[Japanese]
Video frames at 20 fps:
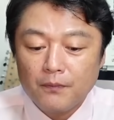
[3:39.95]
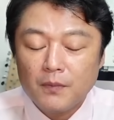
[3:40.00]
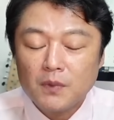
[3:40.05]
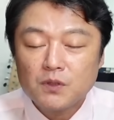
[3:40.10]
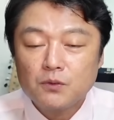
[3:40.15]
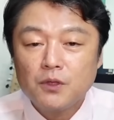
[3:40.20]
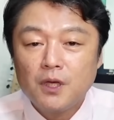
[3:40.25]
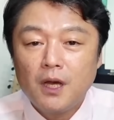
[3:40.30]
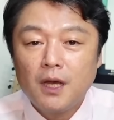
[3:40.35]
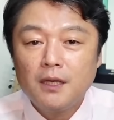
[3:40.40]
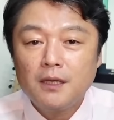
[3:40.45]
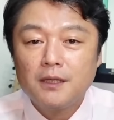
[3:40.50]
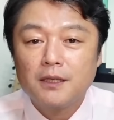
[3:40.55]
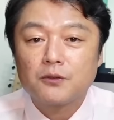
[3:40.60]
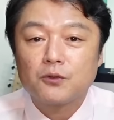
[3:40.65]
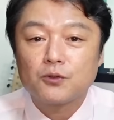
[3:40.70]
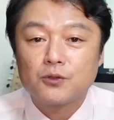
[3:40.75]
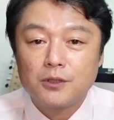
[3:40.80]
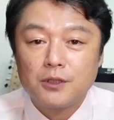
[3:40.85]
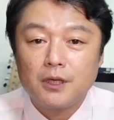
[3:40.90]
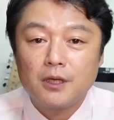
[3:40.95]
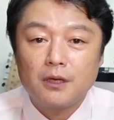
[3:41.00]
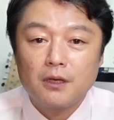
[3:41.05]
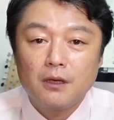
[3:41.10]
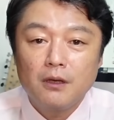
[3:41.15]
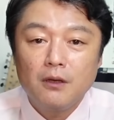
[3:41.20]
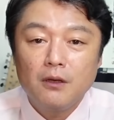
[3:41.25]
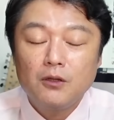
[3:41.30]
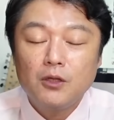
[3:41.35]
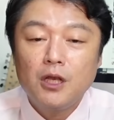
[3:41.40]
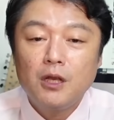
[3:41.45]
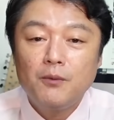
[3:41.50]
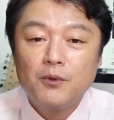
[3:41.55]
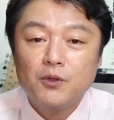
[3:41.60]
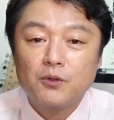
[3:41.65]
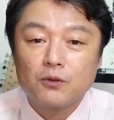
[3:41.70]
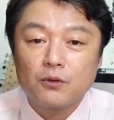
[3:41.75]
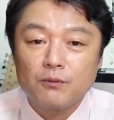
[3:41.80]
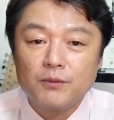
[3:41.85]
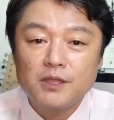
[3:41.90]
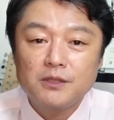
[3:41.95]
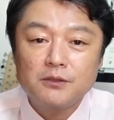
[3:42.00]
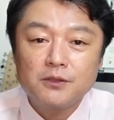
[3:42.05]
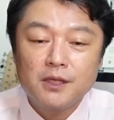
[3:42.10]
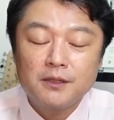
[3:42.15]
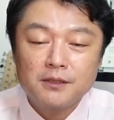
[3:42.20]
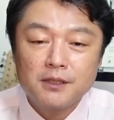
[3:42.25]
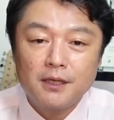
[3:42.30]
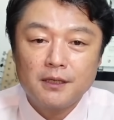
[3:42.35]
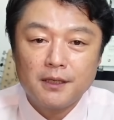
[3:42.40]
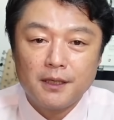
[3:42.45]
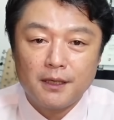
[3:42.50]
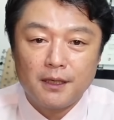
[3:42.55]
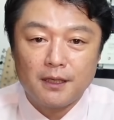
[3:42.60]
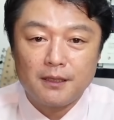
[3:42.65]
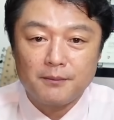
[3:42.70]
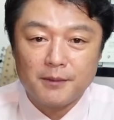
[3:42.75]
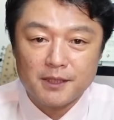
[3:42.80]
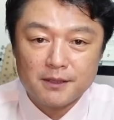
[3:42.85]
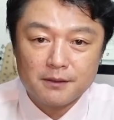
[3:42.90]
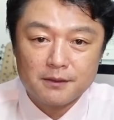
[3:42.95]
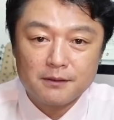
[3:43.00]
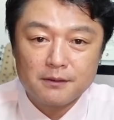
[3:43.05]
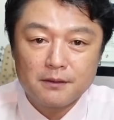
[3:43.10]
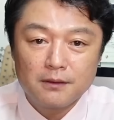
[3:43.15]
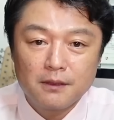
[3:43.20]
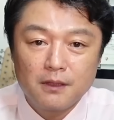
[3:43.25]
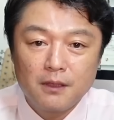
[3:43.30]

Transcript: まあ、その背景としてテレビとの蜜月関係があります